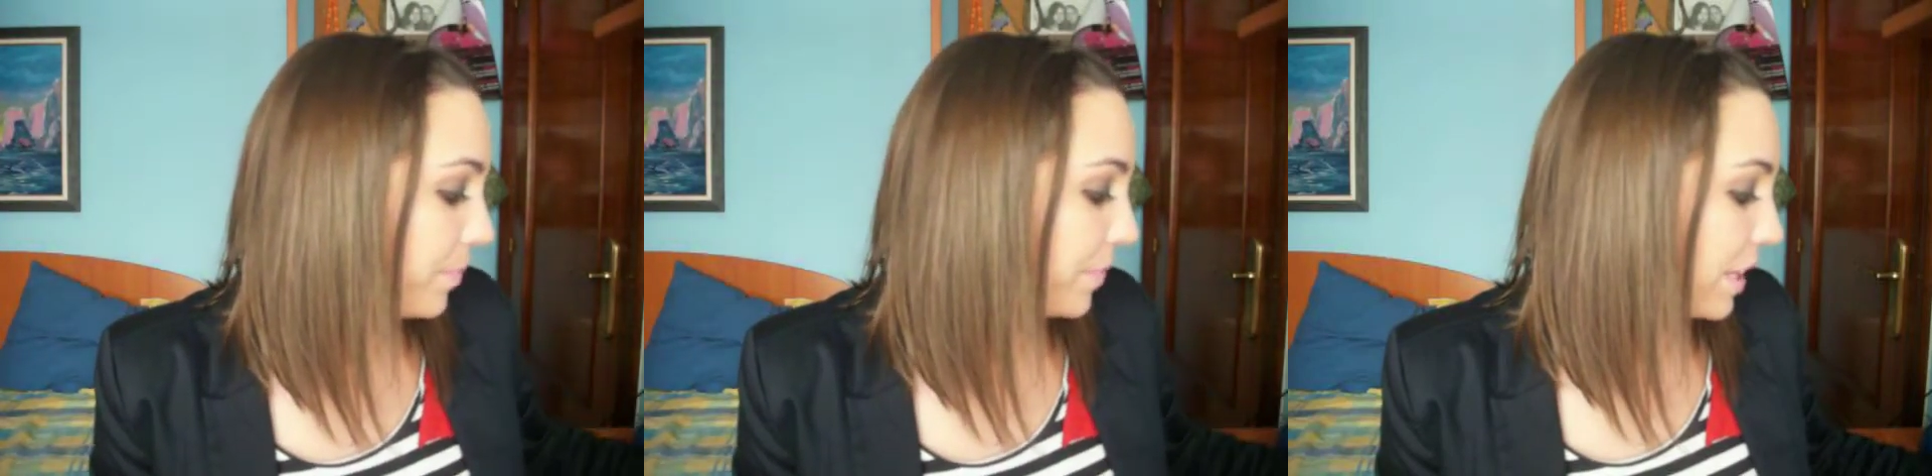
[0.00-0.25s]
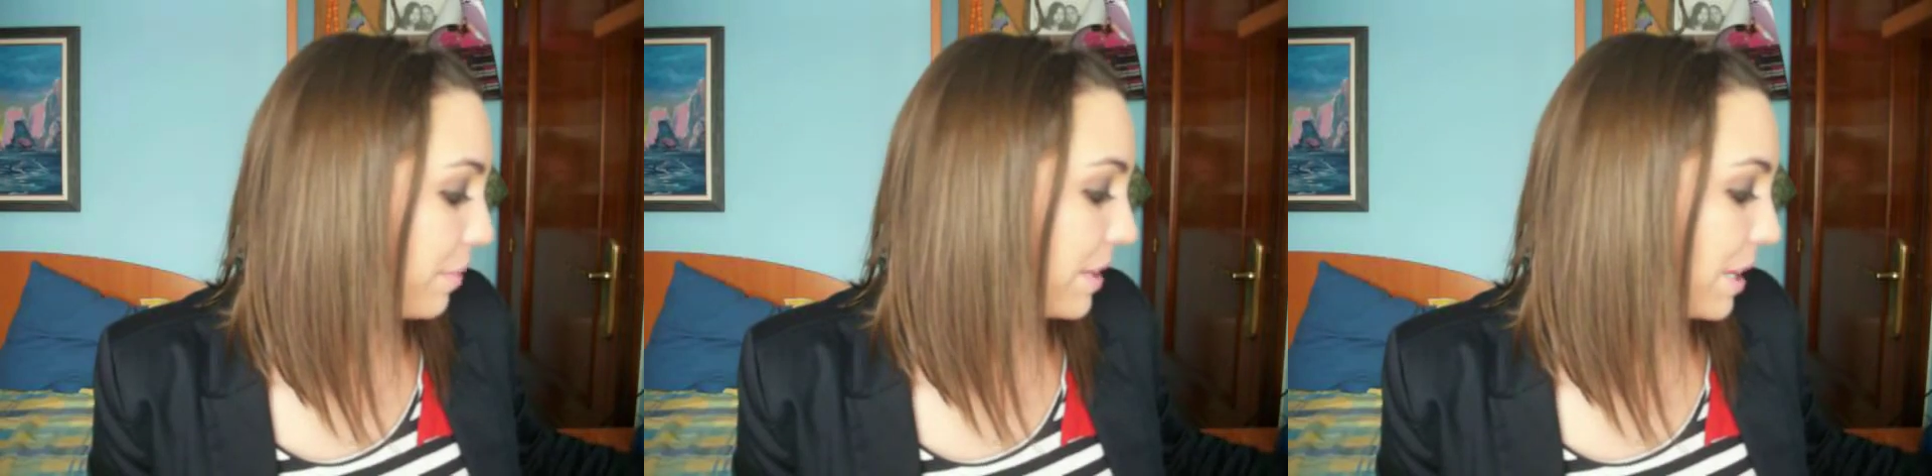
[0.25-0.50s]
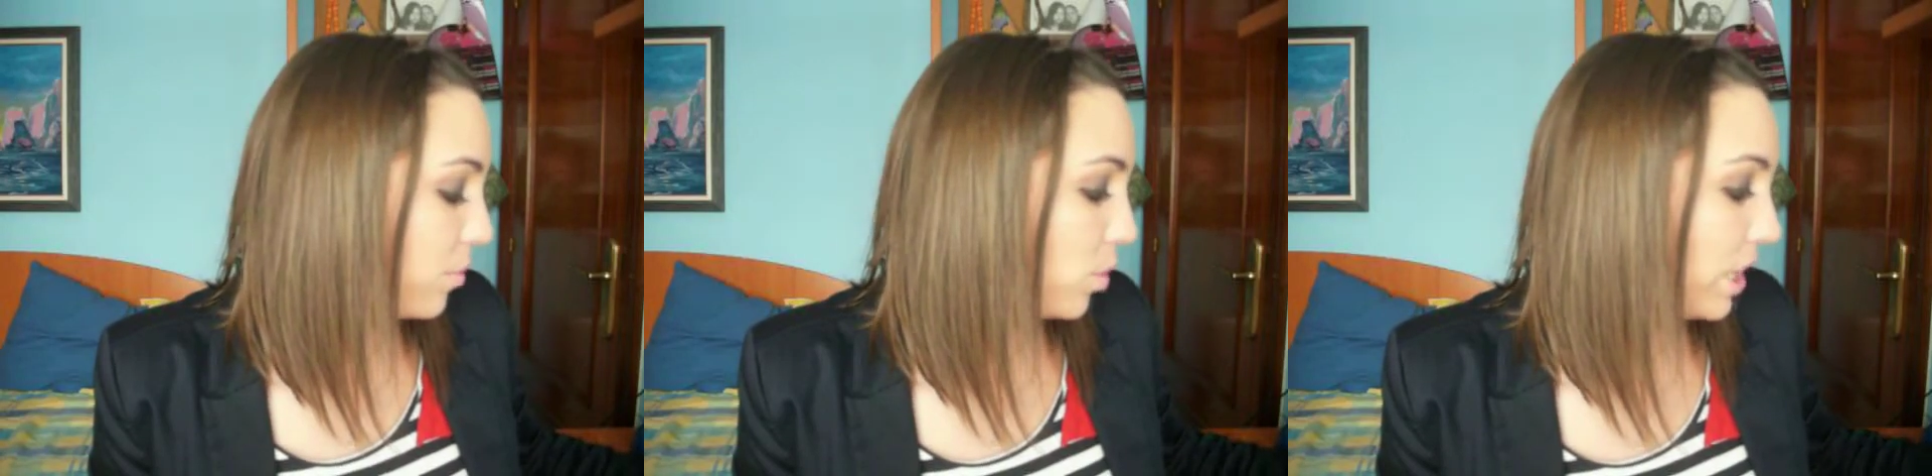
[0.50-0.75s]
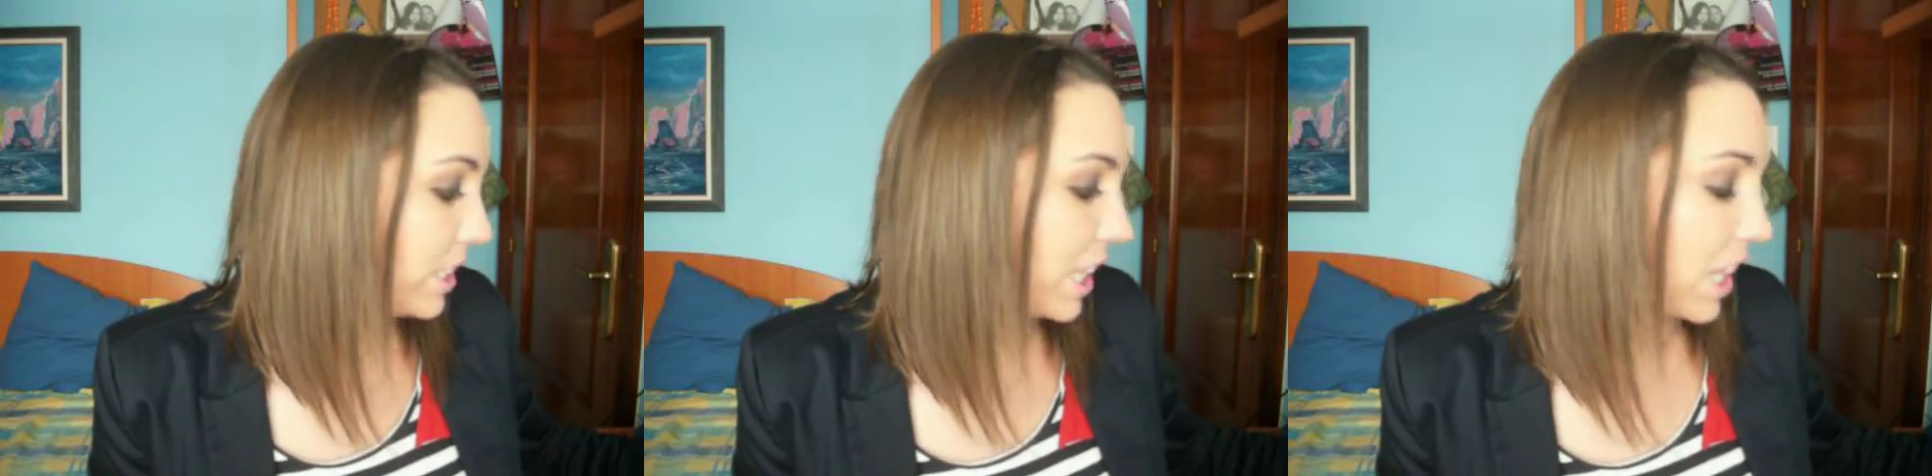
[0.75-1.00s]
me llamó la
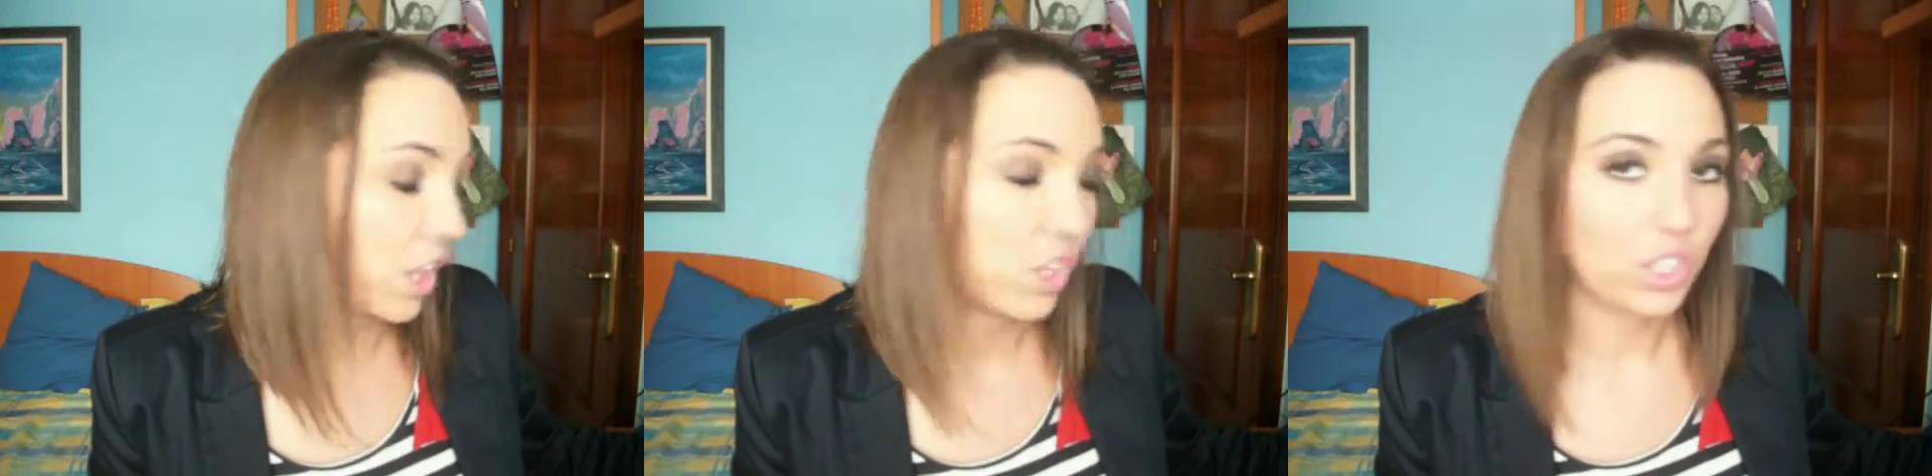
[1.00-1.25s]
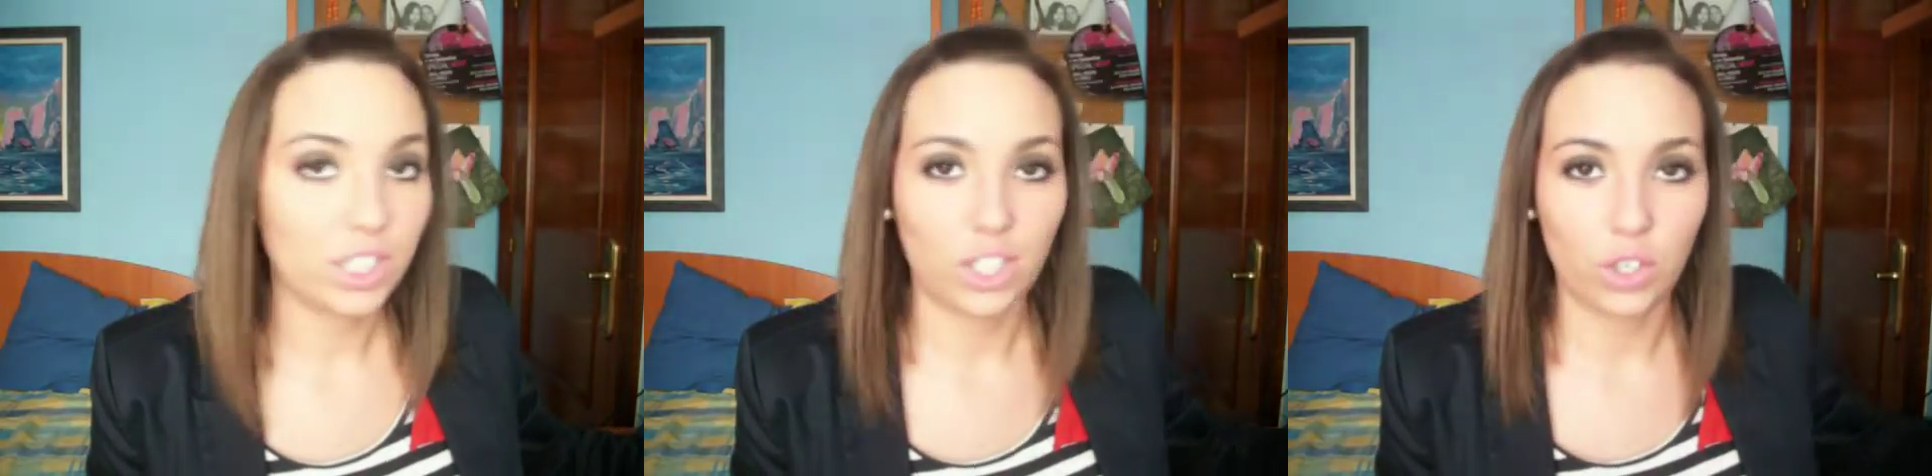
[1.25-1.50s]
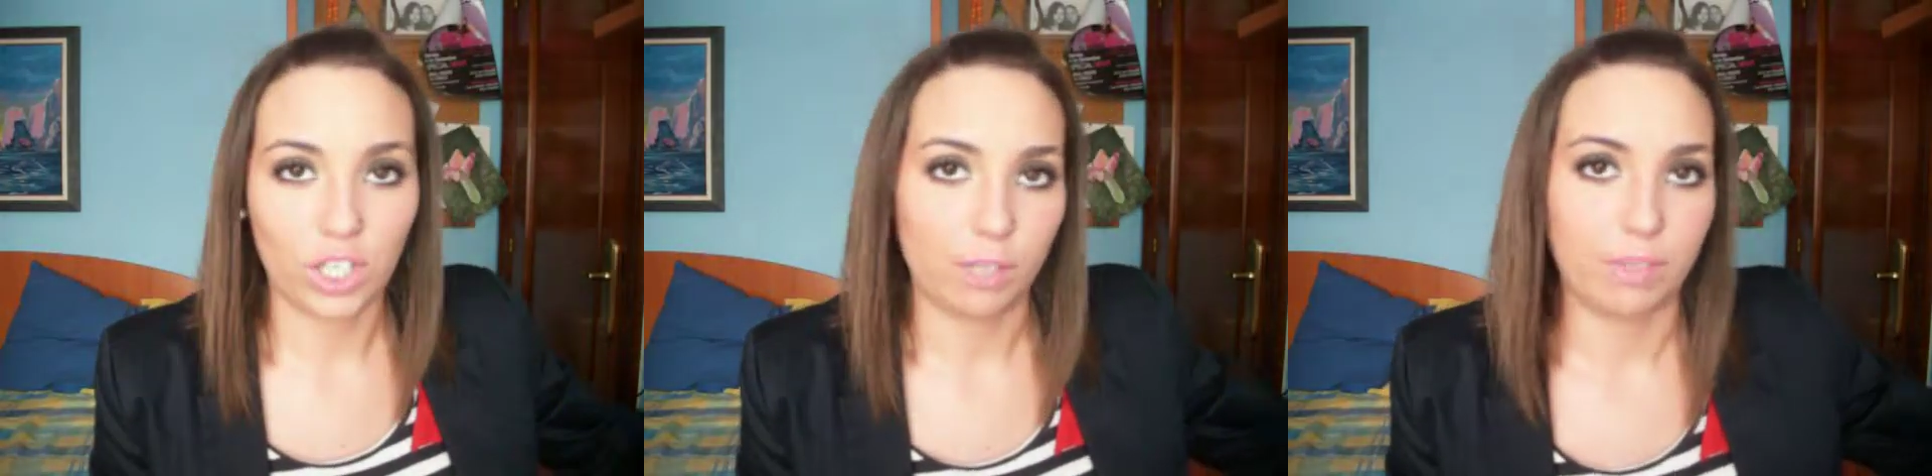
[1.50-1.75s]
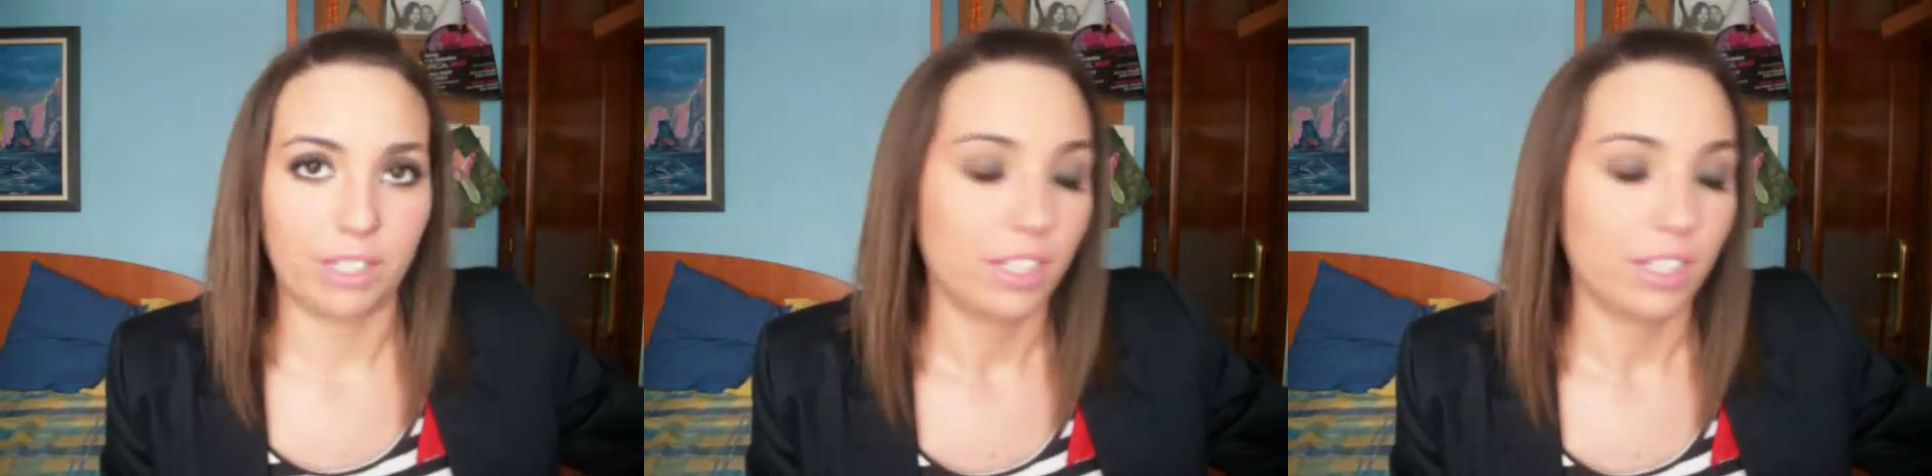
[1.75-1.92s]
atención de lo que vi?